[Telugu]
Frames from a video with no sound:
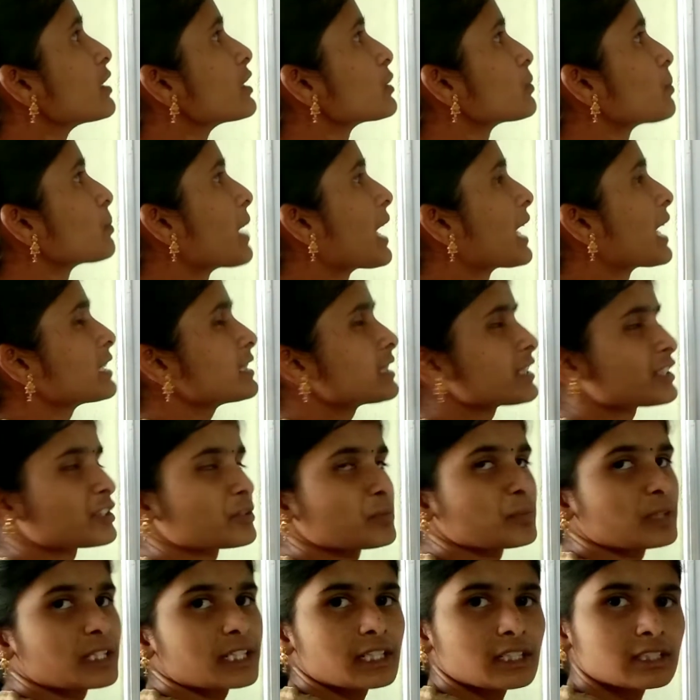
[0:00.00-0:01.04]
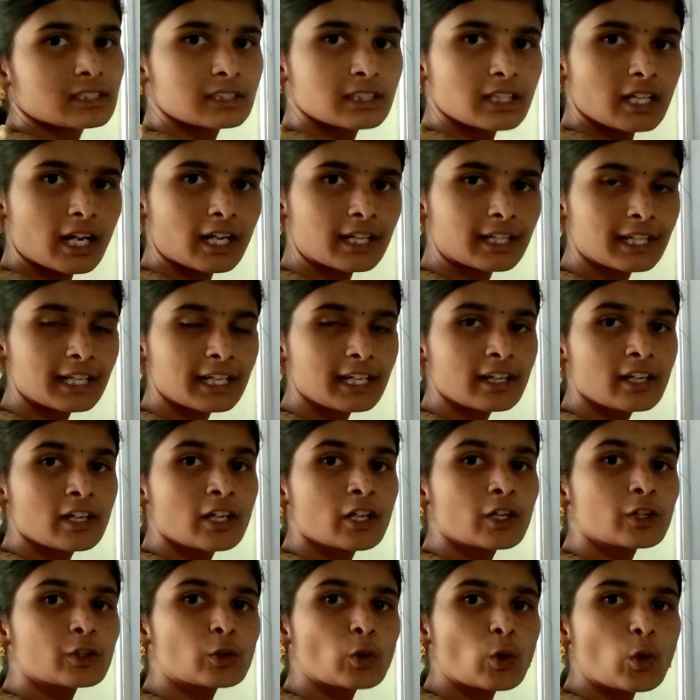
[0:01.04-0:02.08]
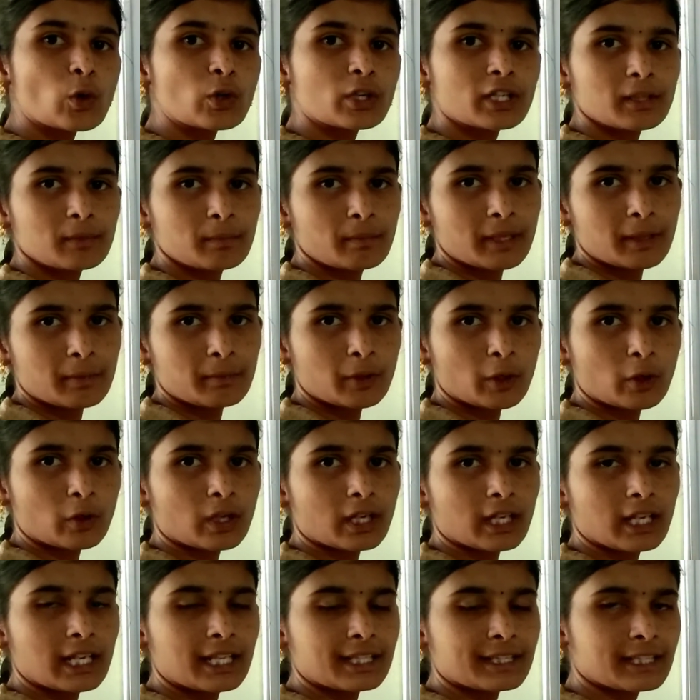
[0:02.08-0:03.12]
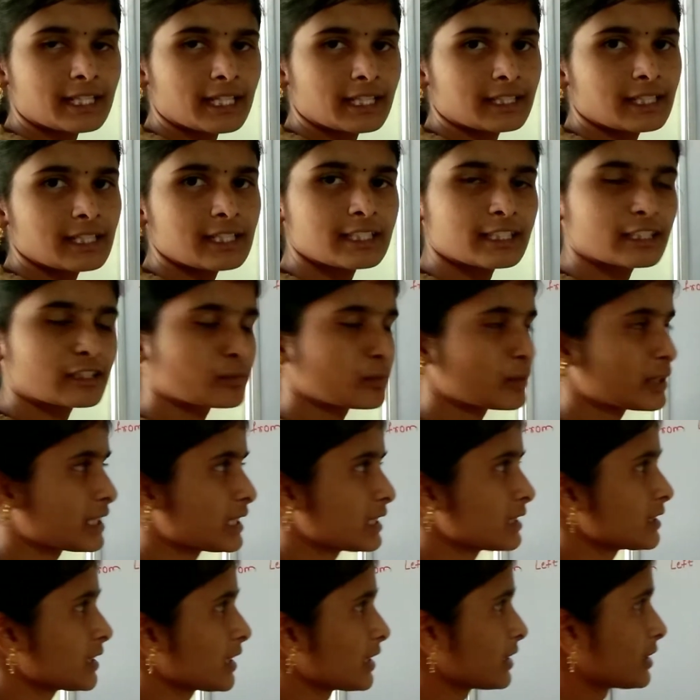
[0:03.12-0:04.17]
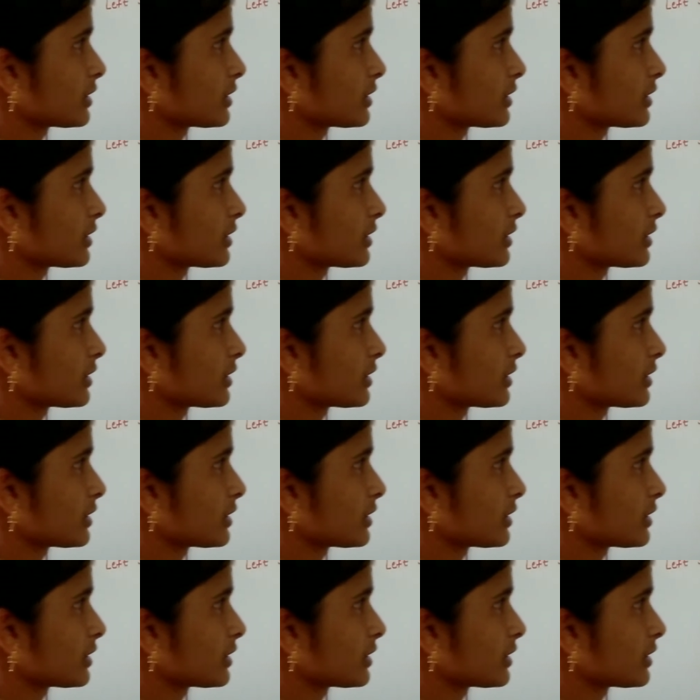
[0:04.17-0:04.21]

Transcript: స్పాన్ సిక్స్ మీటర్స్ అంటే టోటల్ బీమ్ యొక్క లెంత్ అయితే సిక్స్ మీటర్స్ అని